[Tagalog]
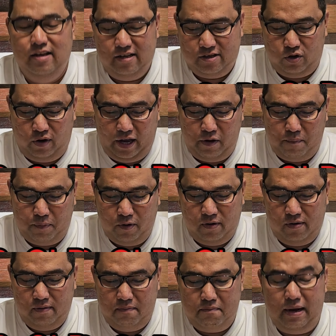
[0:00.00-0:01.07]
So, ngayon po,
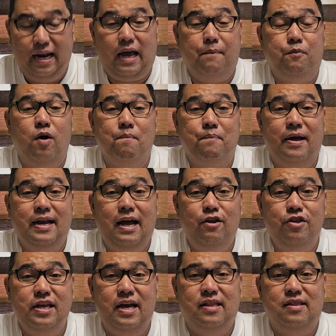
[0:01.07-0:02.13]
malaki po ang
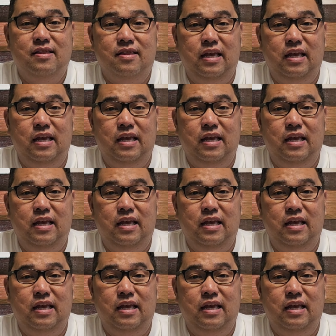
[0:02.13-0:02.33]
panalo niyan.